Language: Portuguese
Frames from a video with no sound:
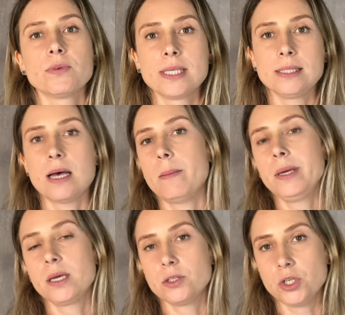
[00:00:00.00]
Vocês sabem
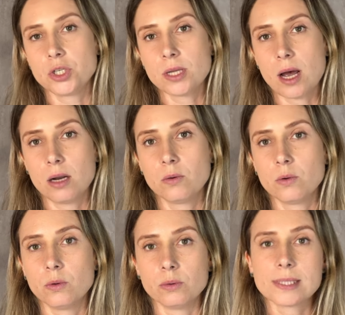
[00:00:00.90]
que a gente tá
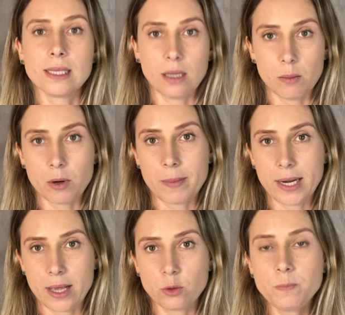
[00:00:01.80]
no setembro
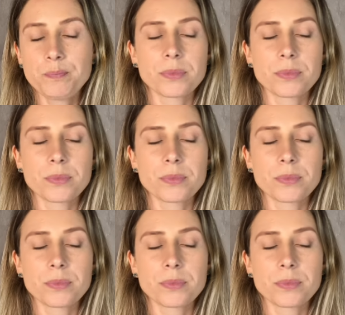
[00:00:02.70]
amarelo,